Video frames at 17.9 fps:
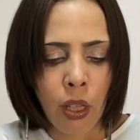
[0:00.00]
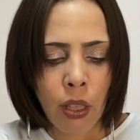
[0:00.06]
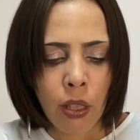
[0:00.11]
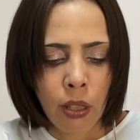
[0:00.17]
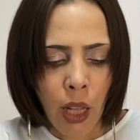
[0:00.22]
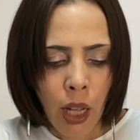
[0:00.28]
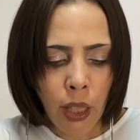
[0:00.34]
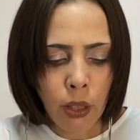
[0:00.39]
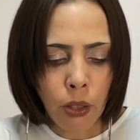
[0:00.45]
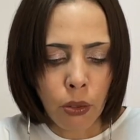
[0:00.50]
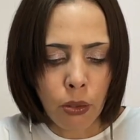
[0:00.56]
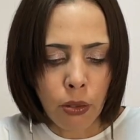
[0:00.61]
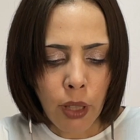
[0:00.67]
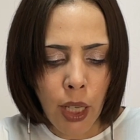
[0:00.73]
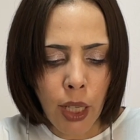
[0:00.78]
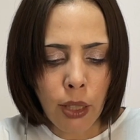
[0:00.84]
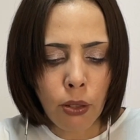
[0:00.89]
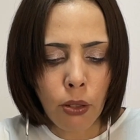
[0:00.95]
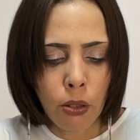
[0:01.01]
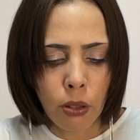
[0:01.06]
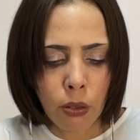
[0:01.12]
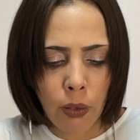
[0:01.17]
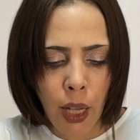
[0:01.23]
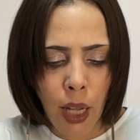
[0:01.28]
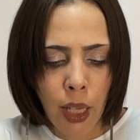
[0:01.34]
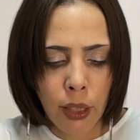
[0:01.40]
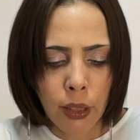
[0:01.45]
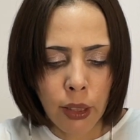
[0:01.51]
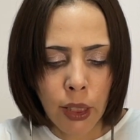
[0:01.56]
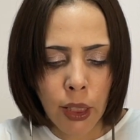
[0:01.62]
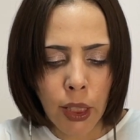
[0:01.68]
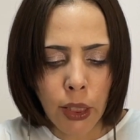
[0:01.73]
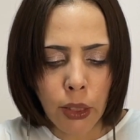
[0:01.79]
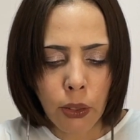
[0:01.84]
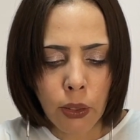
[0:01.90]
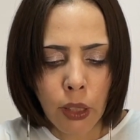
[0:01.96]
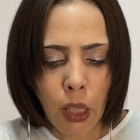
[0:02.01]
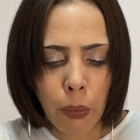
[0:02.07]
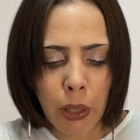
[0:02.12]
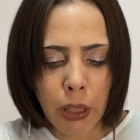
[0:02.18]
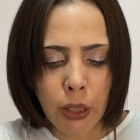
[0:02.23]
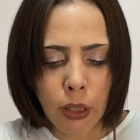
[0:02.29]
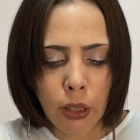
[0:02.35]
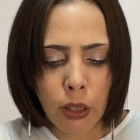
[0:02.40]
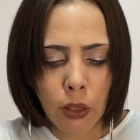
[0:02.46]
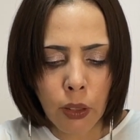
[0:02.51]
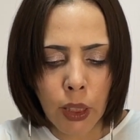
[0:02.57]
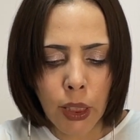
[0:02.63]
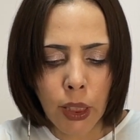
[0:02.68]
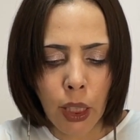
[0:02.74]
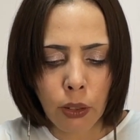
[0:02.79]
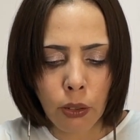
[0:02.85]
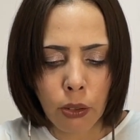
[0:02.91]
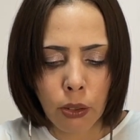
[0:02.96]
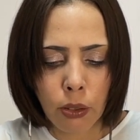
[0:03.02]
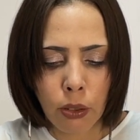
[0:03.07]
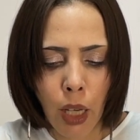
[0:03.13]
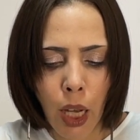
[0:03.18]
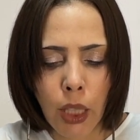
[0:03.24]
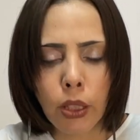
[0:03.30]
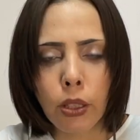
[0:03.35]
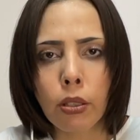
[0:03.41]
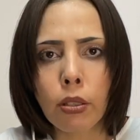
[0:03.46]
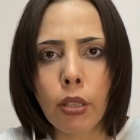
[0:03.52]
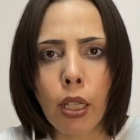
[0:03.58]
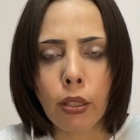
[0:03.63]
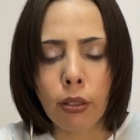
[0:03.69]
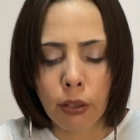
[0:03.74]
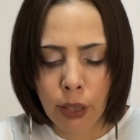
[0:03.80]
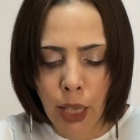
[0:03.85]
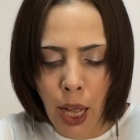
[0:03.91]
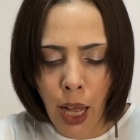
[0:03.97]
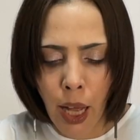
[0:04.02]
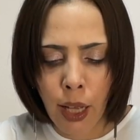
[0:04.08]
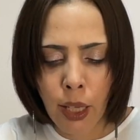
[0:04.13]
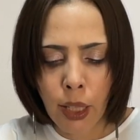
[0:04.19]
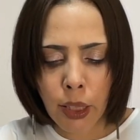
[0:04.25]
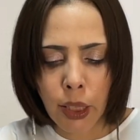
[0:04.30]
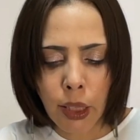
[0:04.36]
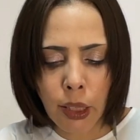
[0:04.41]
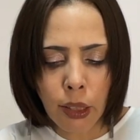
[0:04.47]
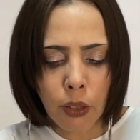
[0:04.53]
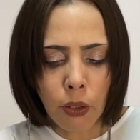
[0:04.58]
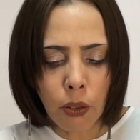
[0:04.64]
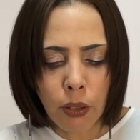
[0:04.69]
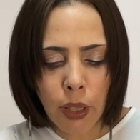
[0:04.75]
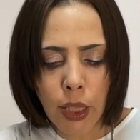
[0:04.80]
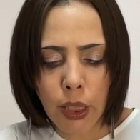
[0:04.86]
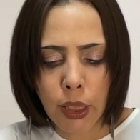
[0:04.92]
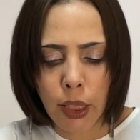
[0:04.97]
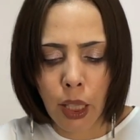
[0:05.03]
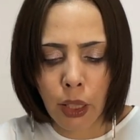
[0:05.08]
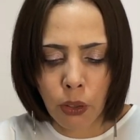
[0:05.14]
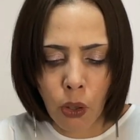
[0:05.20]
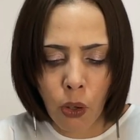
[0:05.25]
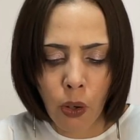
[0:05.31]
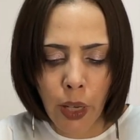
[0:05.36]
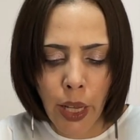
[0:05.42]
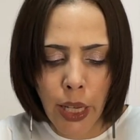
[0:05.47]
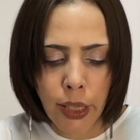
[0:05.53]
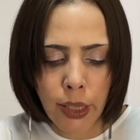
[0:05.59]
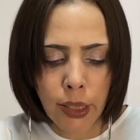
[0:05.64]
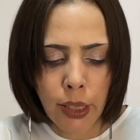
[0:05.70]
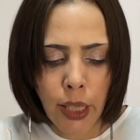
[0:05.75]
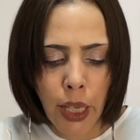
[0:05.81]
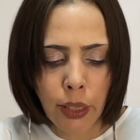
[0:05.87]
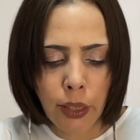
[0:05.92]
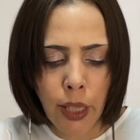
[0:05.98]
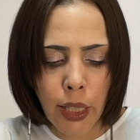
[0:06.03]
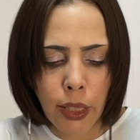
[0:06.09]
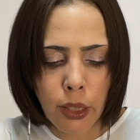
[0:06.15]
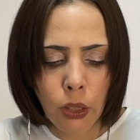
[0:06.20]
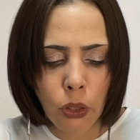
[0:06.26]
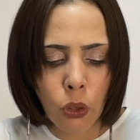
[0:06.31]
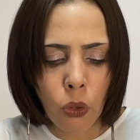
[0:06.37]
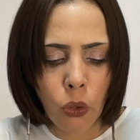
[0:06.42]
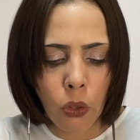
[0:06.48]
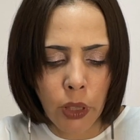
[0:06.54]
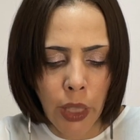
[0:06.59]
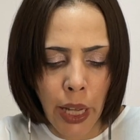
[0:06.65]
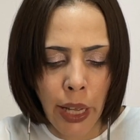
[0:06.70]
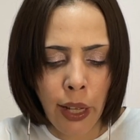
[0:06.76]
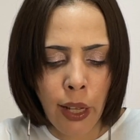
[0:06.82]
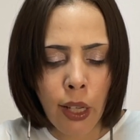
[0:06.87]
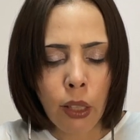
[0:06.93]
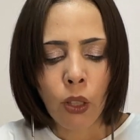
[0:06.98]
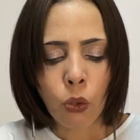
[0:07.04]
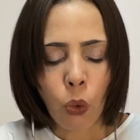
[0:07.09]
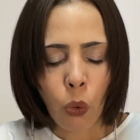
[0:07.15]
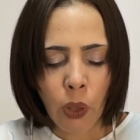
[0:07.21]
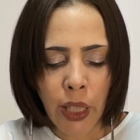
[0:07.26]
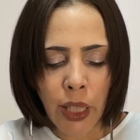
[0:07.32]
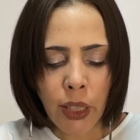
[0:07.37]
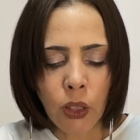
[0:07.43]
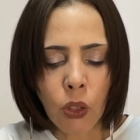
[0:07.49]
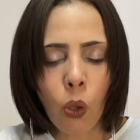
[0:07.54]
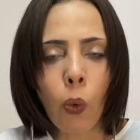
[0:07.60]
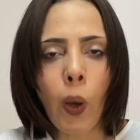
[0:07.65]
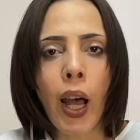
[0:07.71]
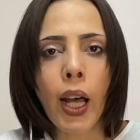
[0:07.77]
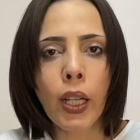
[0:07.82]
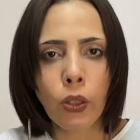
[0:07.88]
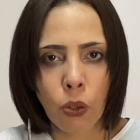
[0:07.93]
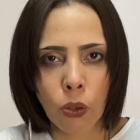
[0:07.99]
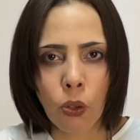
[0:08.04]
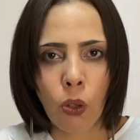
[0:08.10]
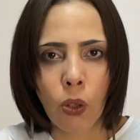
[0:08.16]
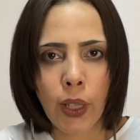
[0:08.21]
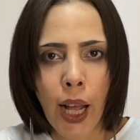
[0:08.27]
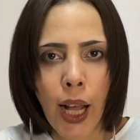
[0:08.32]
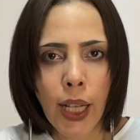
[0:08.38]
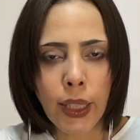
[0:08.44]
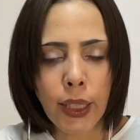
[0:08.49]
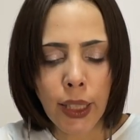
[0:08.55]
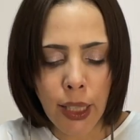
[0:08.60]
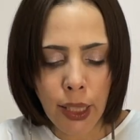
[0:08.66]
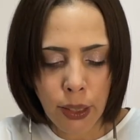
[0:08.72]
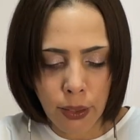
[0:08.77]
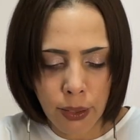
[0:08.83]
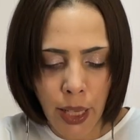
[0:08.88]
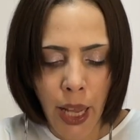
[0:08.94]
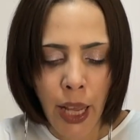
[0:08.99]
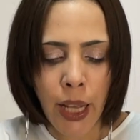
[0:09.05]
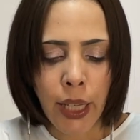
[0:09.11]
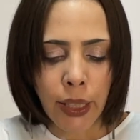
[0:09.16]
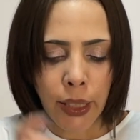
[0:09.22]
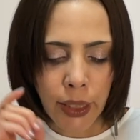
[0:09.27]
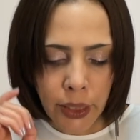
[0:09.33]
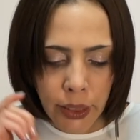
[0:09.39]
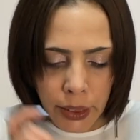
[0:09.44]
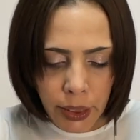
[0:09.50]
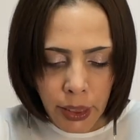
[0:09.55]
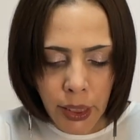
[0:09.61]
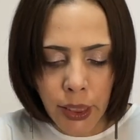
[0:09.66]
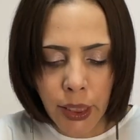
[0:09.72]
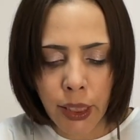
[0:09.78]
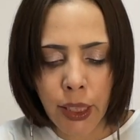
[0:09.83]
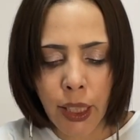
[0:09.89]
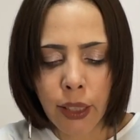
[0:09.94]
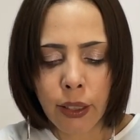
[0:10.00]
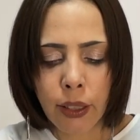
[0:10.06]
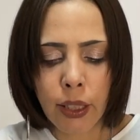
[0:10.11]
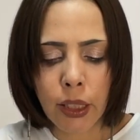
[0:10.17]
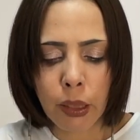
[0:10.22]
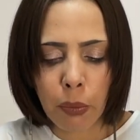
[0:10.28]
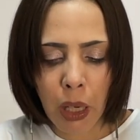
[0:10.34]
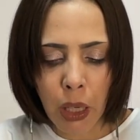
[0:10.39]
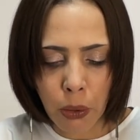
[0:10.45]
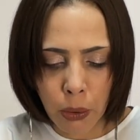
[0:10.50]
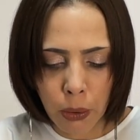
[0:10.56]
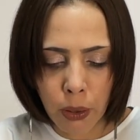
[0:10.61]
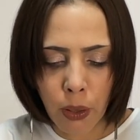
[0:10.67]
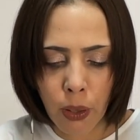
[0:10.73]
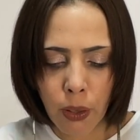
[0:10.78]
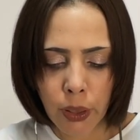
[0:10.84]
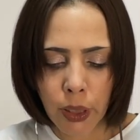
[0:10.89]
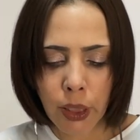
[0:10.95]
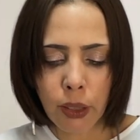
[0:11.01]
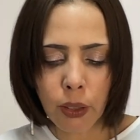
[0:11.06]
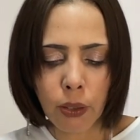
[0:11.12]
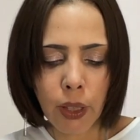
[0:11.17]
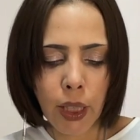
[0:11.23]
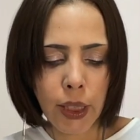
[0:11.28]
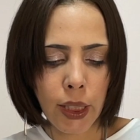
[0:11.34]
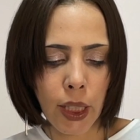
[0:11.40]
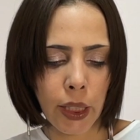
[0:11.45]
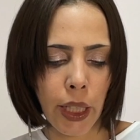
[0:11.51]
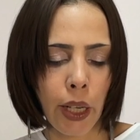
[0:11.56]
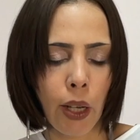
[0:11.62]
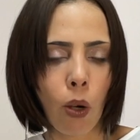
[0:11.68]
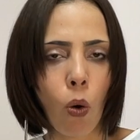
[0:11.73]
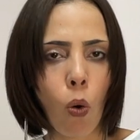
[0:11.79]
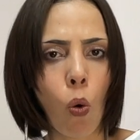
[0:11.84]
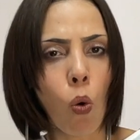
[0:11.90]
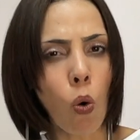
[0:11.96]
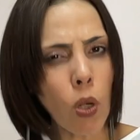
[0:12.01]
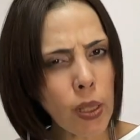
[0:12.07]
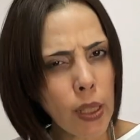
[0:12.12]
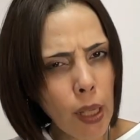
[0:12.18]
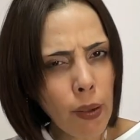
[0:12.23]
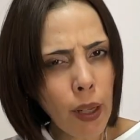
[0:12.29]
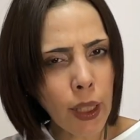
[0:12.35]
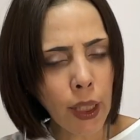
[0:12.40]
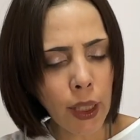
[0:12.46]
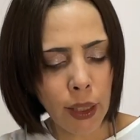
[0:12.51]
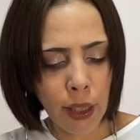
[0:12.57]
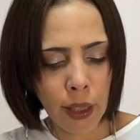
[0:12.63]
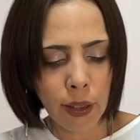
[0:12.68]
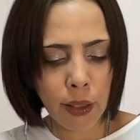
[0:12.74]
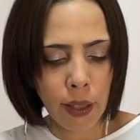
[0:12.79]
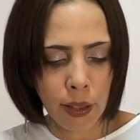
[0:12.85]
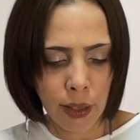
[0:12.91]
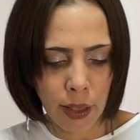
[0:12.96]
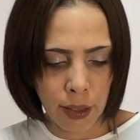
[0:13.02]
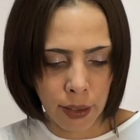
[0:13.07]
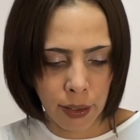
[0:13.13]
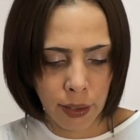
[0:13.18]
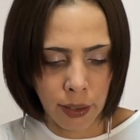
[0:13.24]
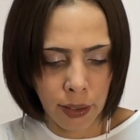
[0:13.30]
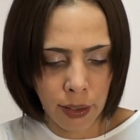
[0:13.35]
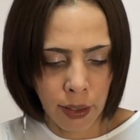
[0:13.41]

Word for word: なんと韓国は人種差別主義者というハッシュタグがインドネシアの SNS 上でトレンドワードのランキングで1位になってしまうほどインドネシアで大騒ぎになったんです。